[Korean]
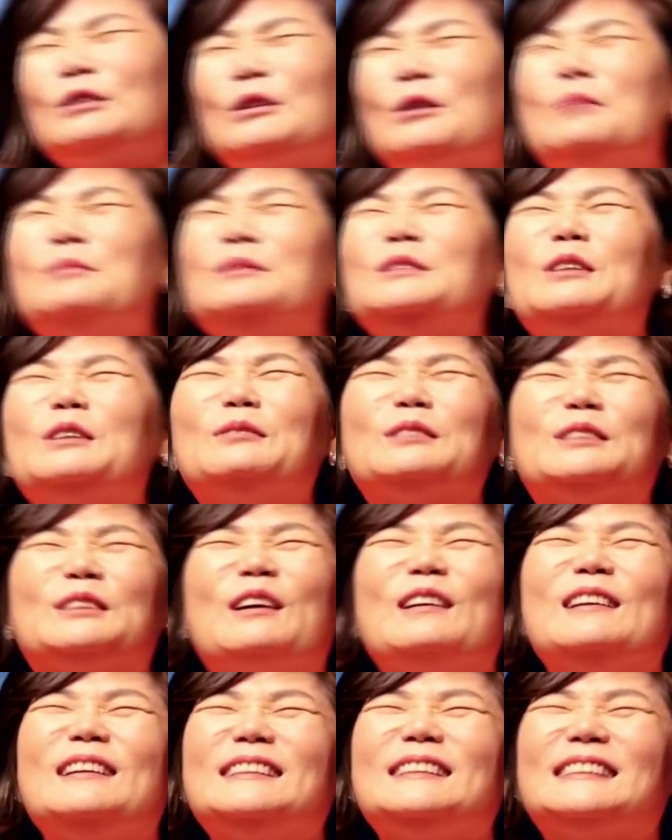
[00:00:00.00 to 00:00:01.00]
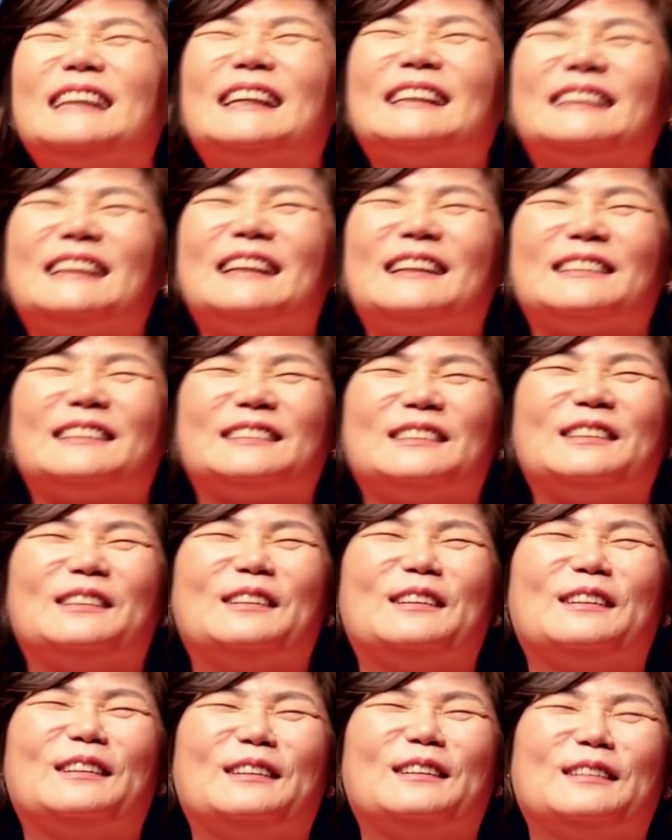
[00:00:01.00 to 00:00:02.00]
너무너무 떨린
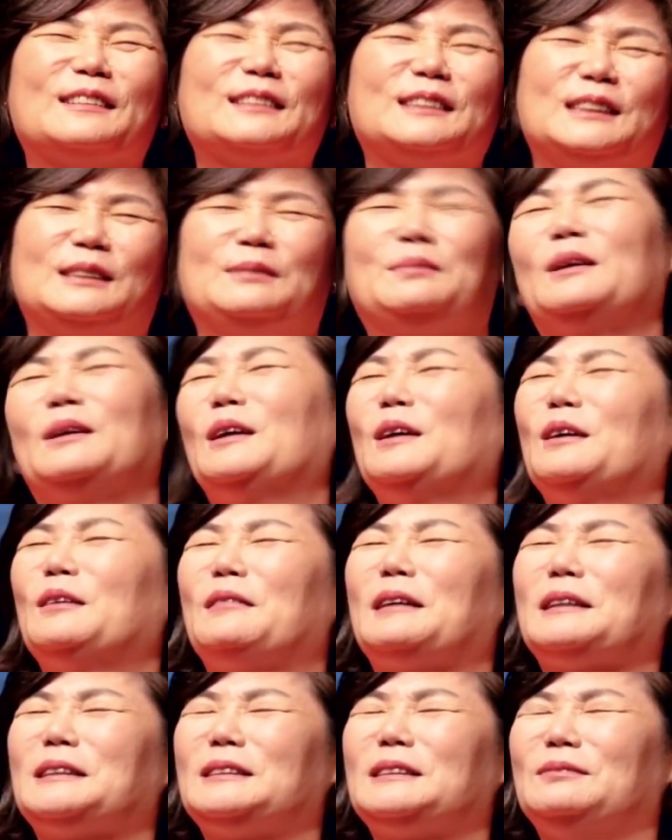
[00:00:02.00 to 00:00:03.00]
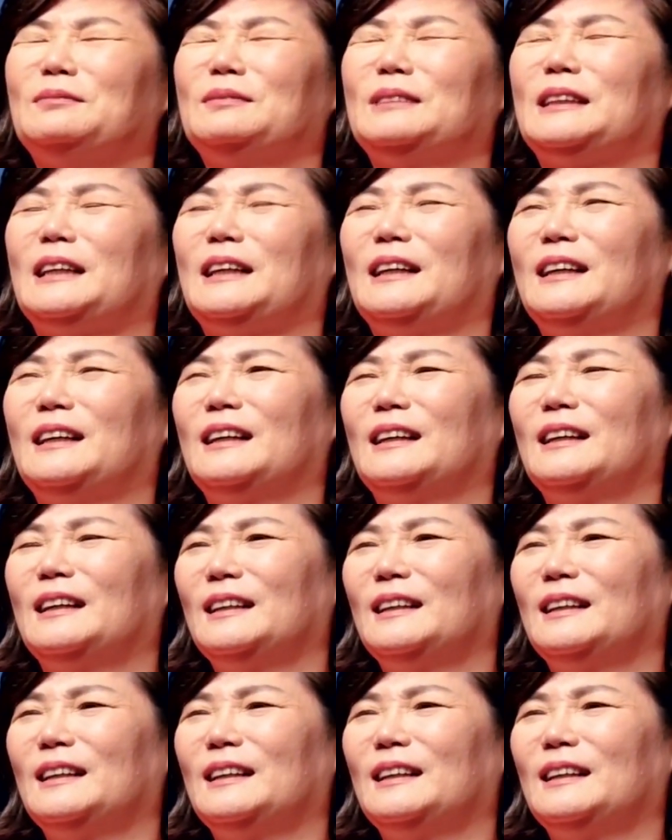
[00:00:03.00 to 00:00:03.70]
상태에서 집에 왔습니다.